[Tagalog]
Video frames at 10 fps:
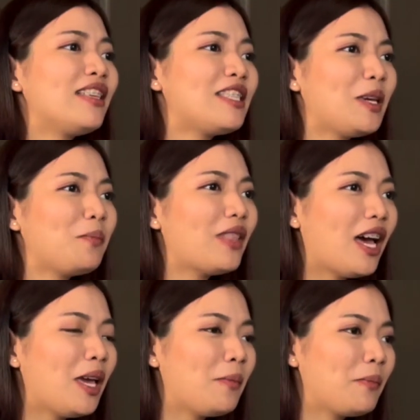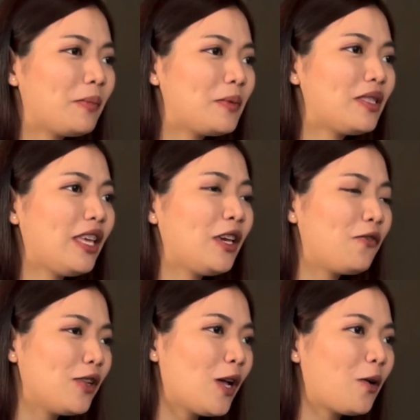the same time,
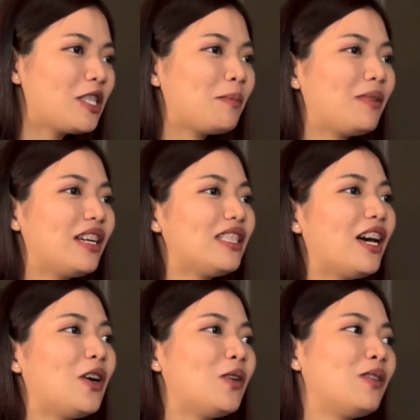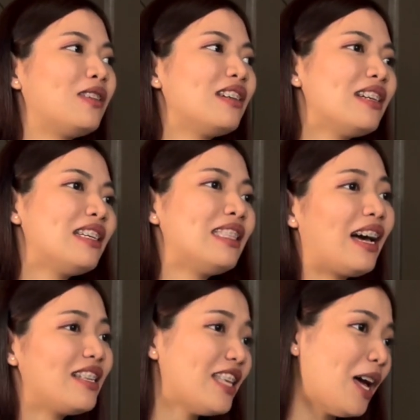thankful ako sa mga tao
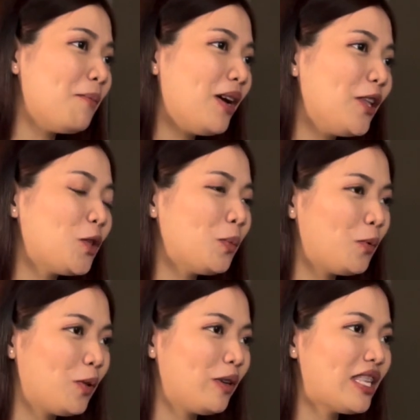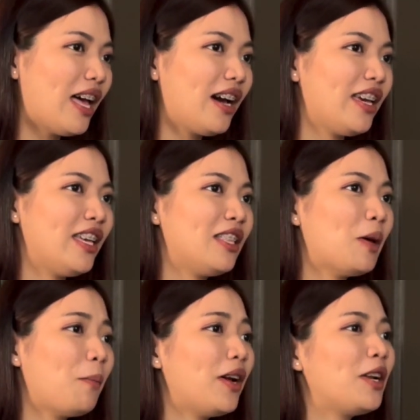kasama at tumulong sa akin
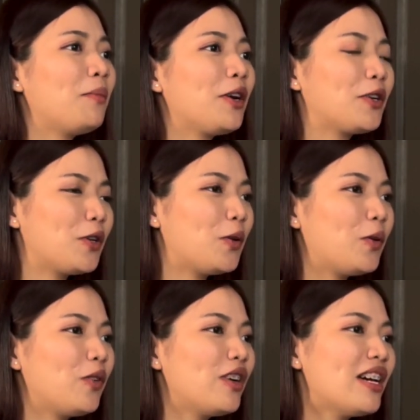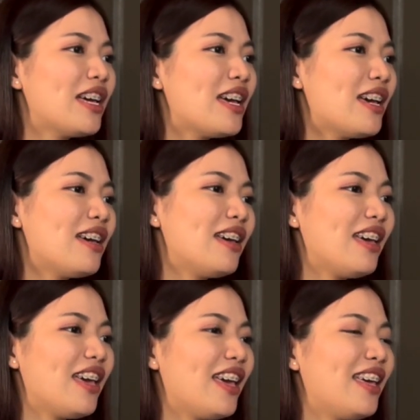para mag-grow
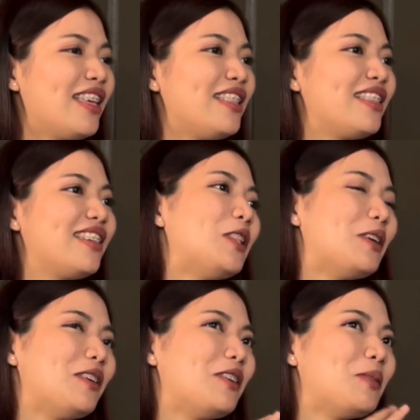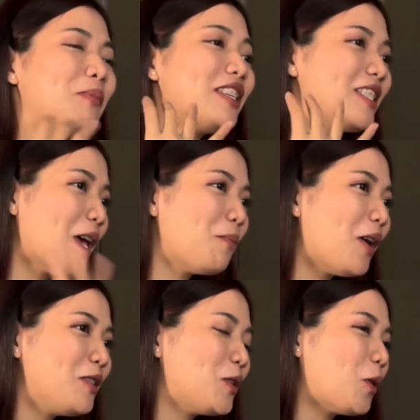and mag-step
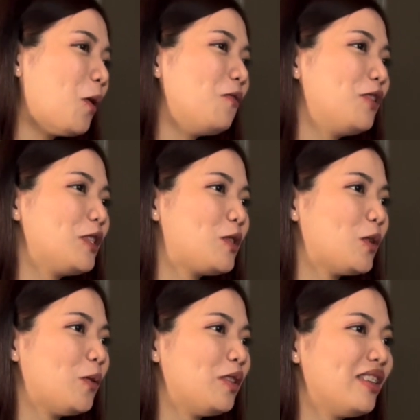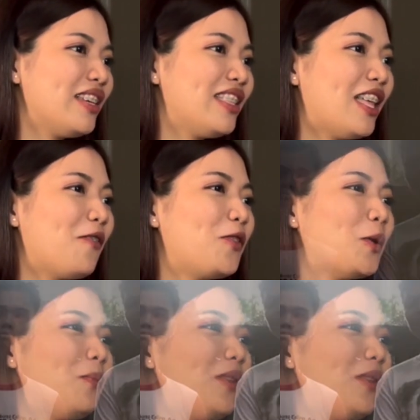out sa comfort zone na from